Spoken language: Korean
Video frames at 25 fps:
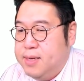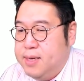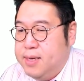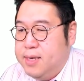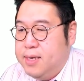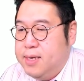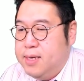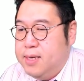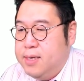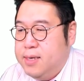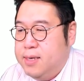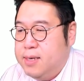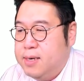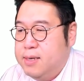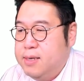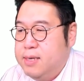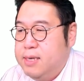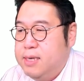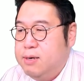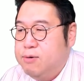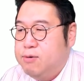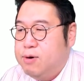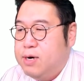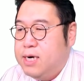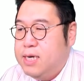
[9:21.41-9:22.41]
어,
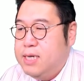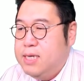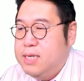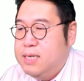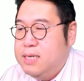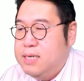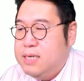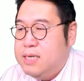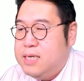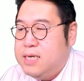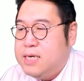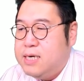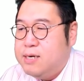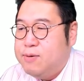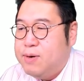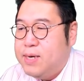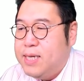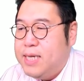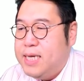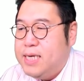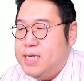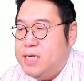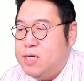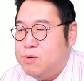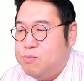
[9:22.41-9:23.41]
현기원
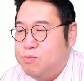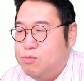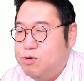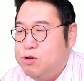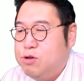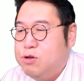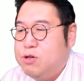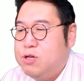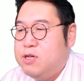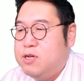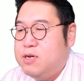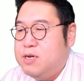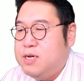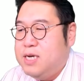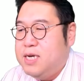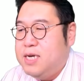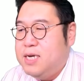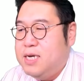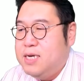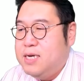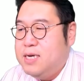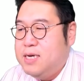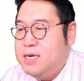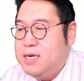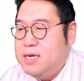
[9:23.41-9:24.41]
청와대
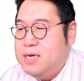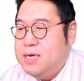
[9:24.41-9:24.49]
정무수석이